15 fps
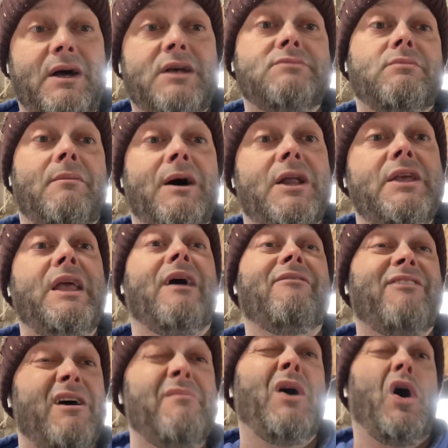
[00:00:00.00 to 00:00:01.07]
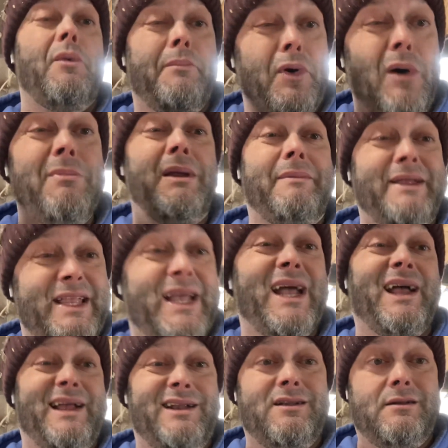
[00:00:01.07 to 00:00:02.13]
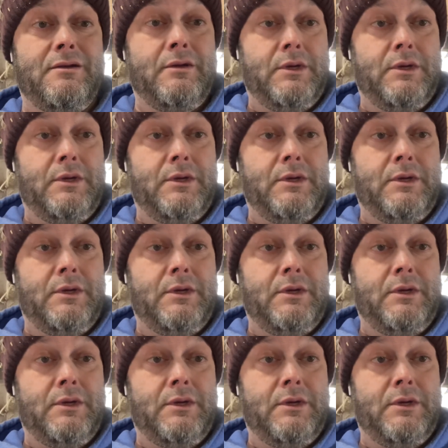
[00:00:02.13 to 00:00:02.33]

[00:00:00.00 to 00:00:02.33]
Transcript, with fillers: À ce moment-là, il y a vraiment un problème intégral